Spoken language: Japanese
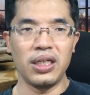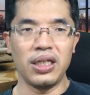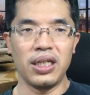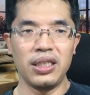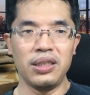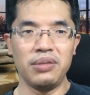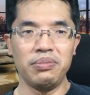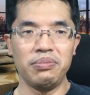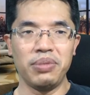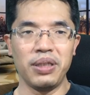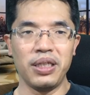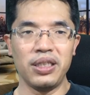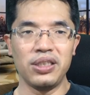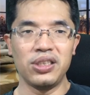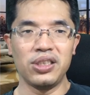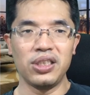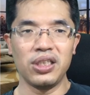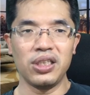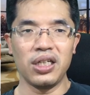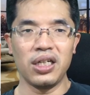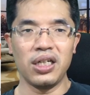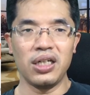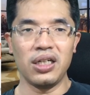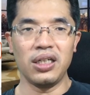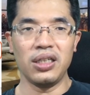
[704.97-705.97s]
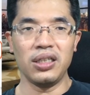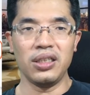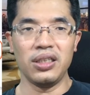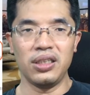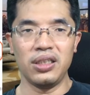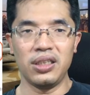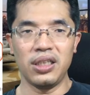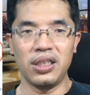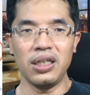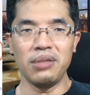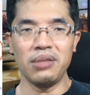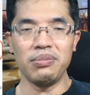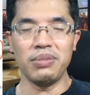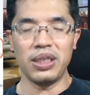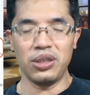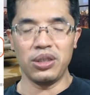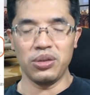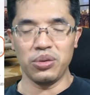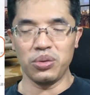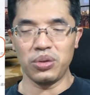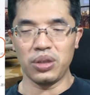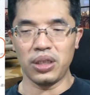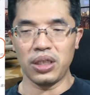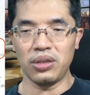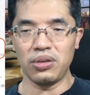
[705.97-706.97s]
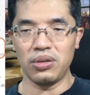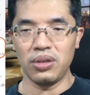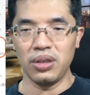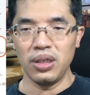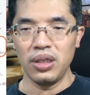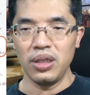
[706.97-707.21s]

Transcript: LINEPay 支払い非対面で OK。